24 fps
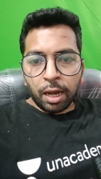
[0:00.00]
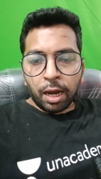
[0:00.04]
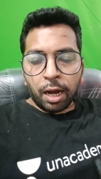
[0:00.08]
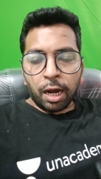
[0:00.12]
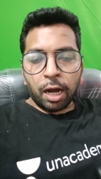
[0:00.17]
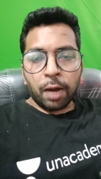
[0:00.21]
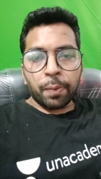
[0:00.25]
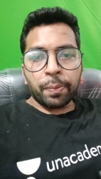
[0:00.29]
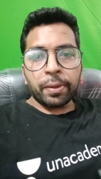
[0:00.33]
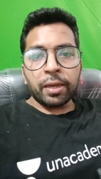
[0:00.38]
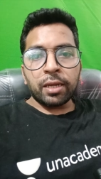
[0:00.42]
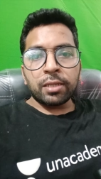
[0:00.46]

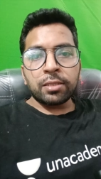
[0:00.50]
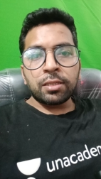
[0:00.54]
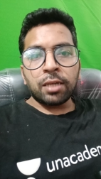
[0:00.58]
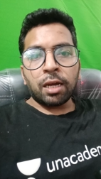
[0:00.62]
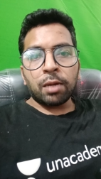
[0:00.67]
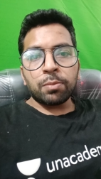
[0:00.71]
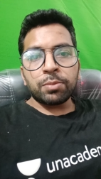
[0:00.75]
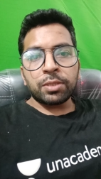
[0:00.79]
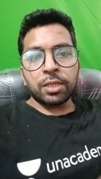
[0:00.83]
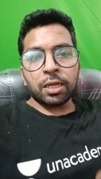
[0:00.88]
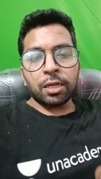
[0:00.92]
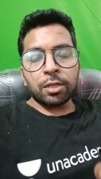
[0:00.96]
आपके
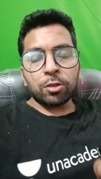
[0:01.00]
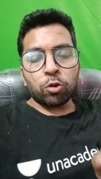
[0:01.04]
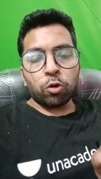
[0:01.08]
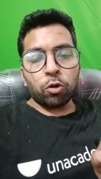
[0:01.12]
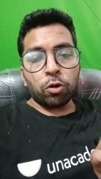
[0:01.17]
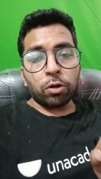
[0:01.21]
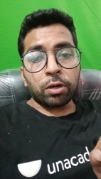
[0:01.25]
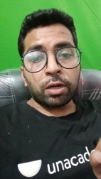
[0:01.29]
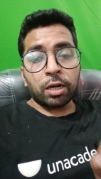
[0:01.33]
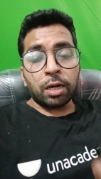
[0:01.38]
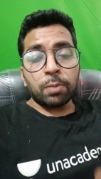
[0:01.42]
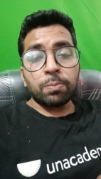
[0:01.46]
एग्ज़ाम से
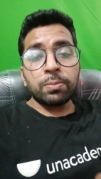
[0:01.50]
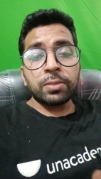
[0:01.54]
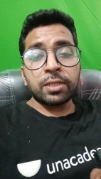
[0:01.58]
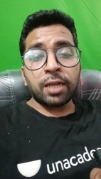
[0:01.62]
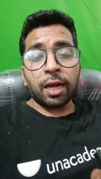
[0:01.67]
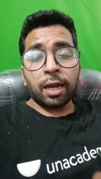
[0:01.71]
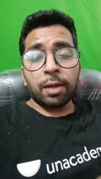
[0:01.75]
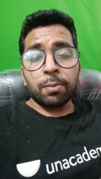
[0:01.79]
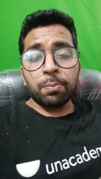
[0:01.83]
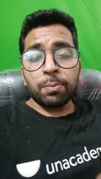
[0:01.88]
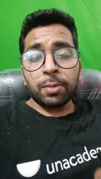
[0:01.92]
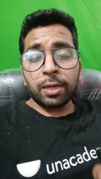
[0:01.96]
तो कम
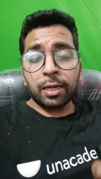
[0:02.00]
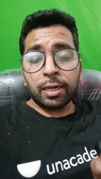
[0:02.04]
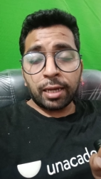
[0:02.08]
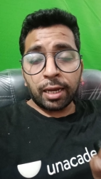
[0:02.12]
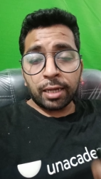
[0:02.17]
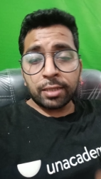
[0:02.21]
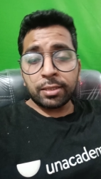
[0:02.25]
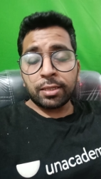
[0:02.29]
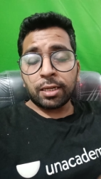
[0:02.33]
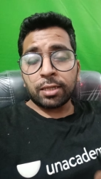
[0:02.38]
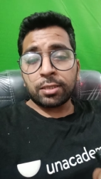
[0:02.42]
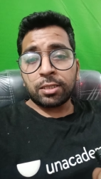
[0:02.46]
टाइम में
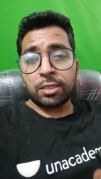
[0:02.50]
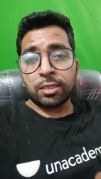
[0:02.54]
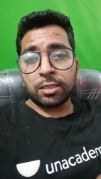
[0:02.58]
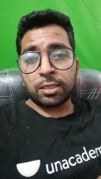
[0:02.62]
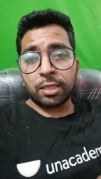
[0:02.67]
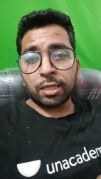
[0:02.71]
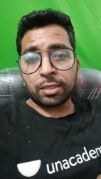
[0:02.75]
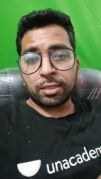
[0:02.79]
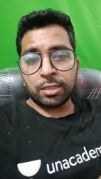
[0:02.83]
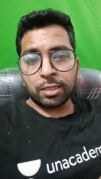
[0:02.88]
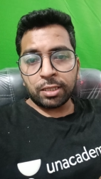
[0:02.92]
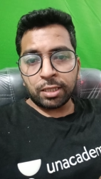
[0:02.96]
कैसे अच्छी
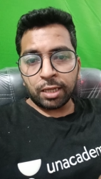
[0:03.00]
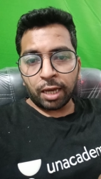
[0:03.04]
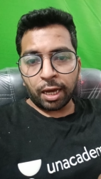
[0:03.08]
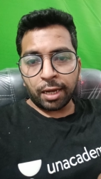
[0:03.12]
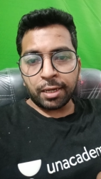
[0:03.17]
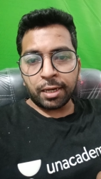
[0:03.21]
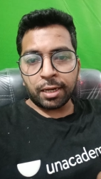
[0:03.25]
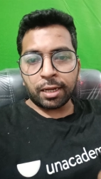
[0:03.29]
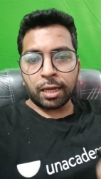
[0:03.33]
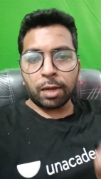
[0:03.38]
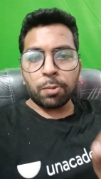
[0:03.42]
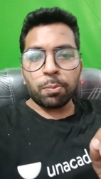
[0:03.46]
से अच्छी तैयारी
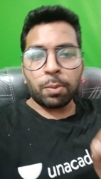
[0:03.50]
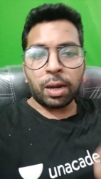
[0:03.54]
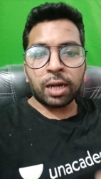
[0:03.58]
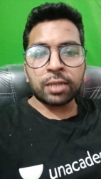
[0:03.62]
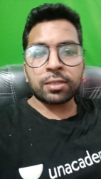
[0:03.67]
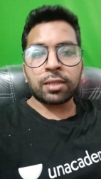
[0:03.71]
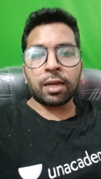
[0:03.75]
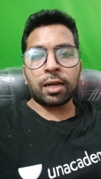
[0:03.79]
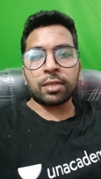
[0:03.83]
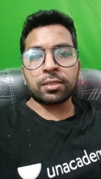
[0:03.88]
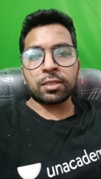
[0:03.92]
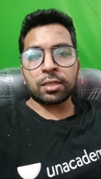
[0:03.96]
करके
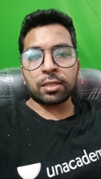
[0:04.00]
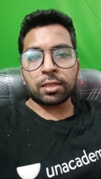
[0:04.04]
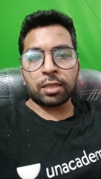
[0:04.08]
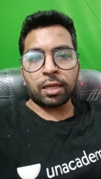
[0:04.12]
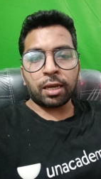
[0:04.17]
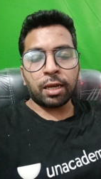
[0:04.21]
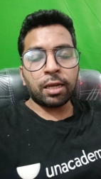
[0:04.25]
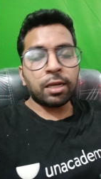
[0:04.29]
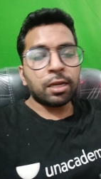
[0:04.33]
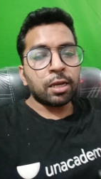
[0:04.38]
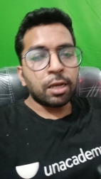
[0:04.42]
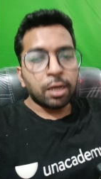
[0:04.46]
मार्क्स ला सकते
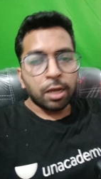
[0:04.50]
हैं